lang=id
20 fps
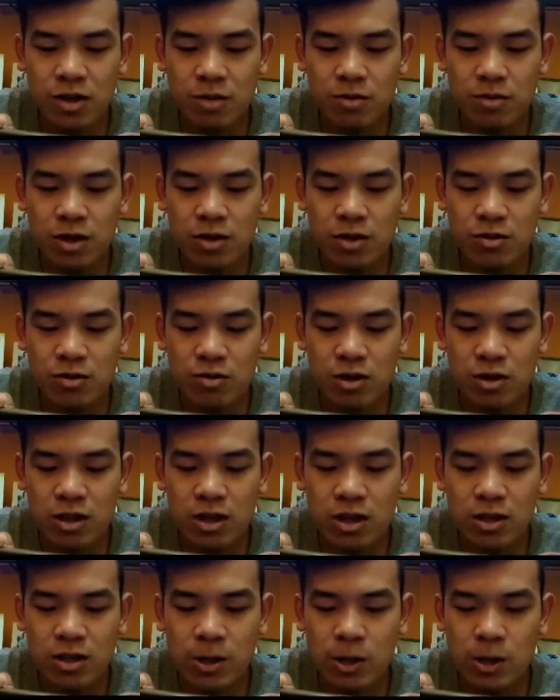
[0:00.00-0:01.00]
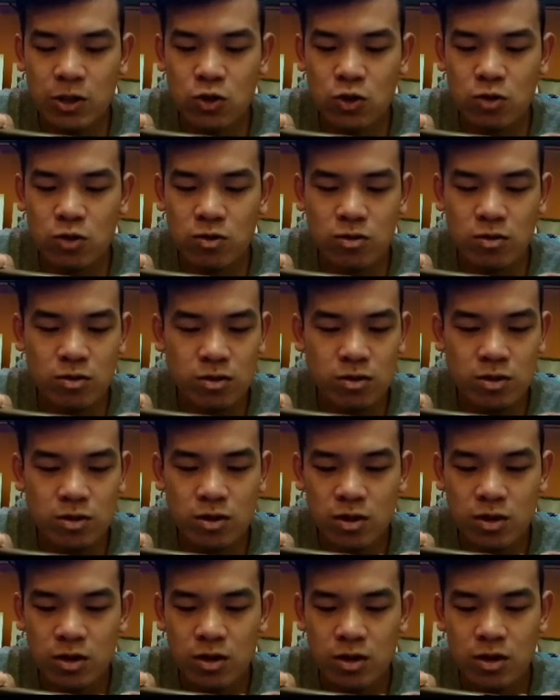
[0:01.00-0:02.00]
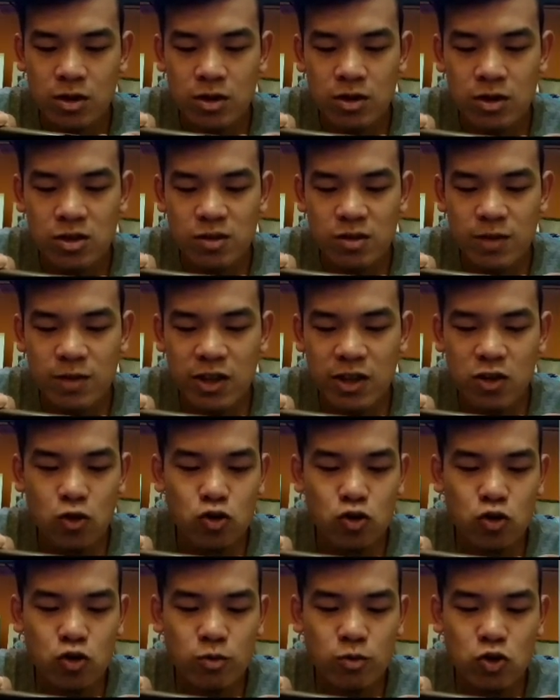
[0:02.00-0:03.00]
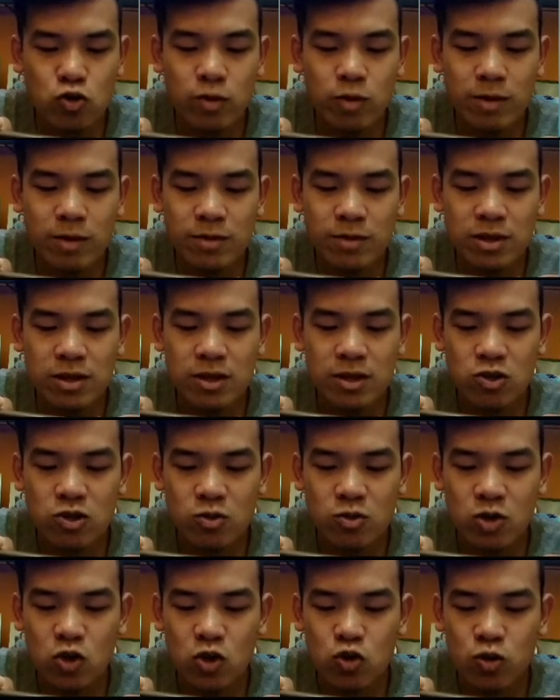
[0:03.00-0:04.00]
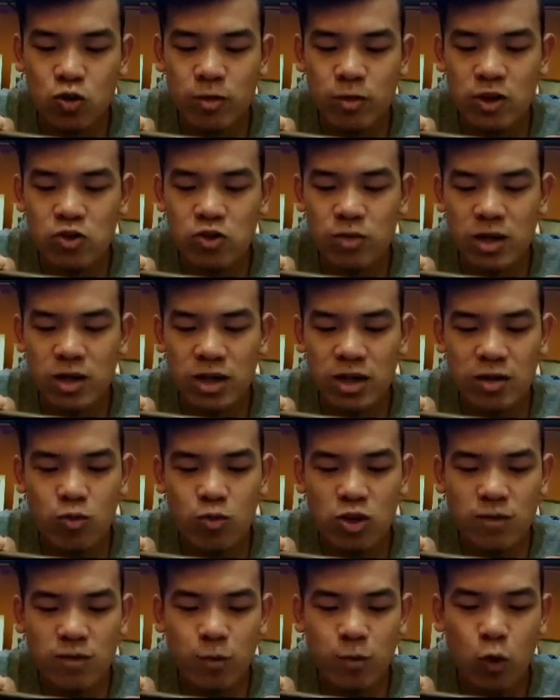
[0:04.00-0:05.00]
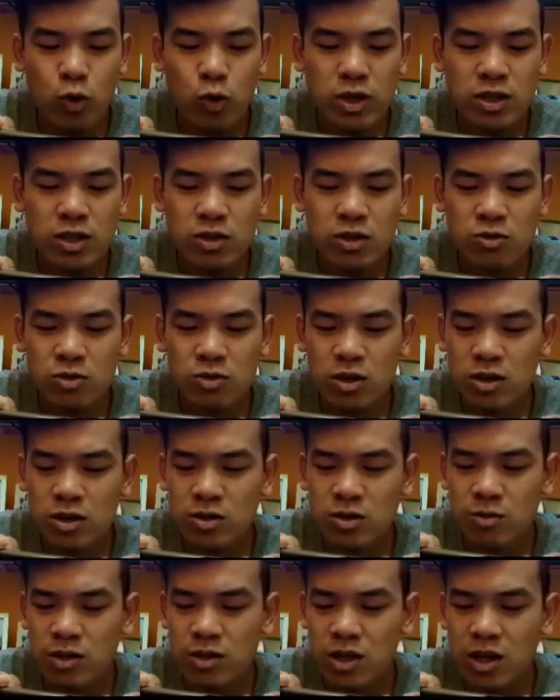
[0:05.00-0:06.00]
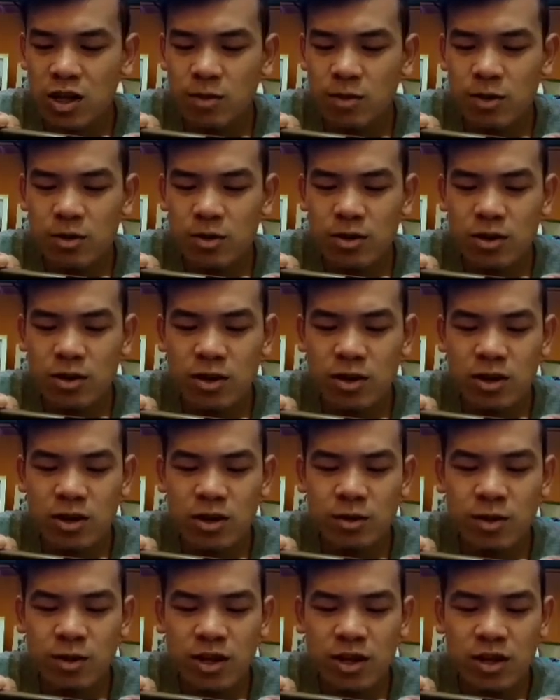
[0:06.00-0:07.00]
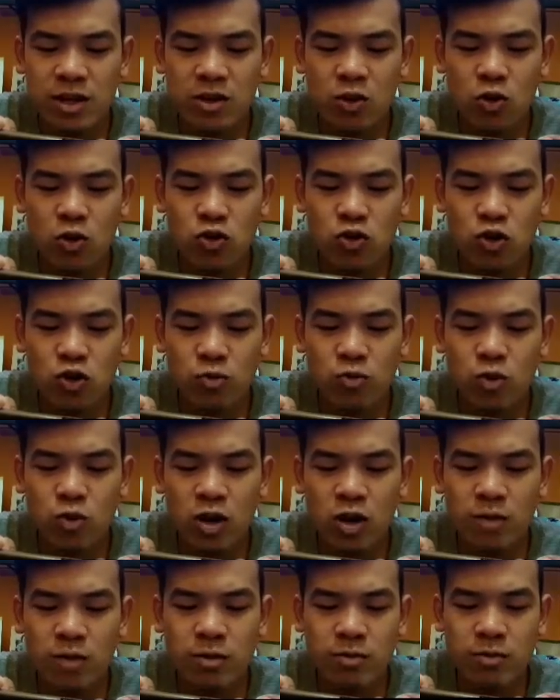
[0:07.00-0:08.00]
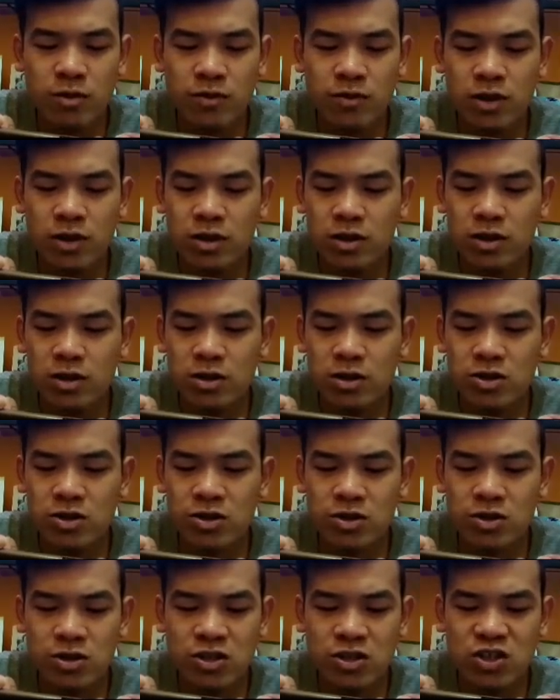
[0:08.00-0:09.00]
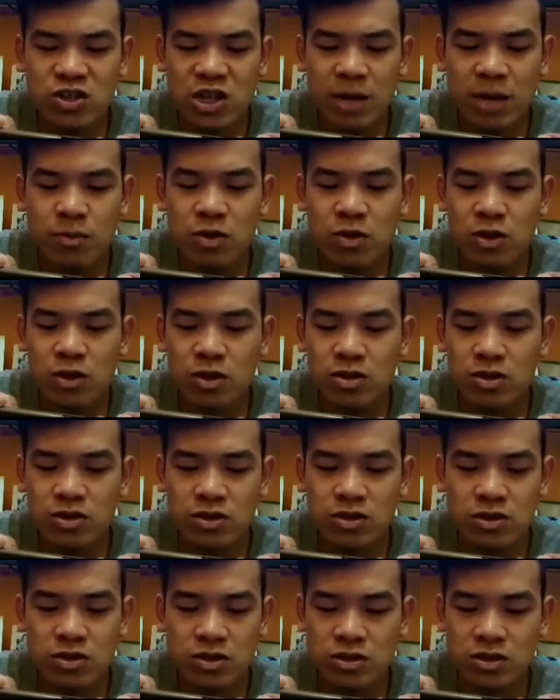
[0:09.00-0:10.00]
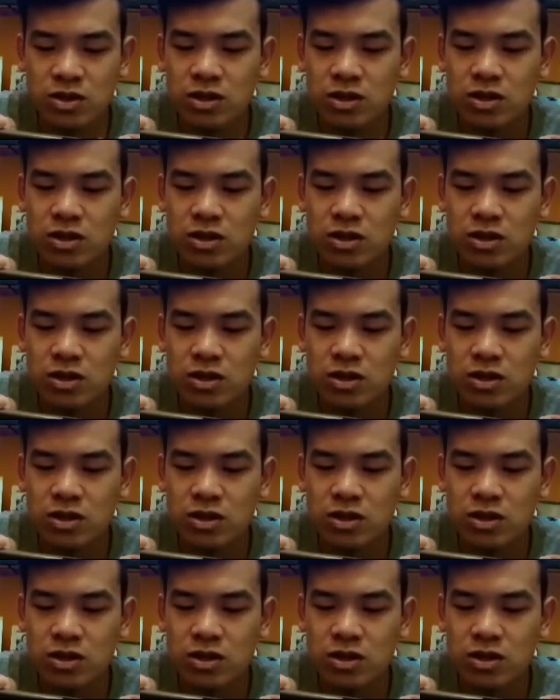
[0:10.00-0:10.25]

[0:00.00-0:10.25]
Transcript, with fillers: game yaitu adalah dreadnought sebenarnya rotom itu lumayan penting cuman rotom kan cuman kayak buat poin gitu ya sebenarnya lebih dibandingin rotom gue lebih prefer ke si Zapdos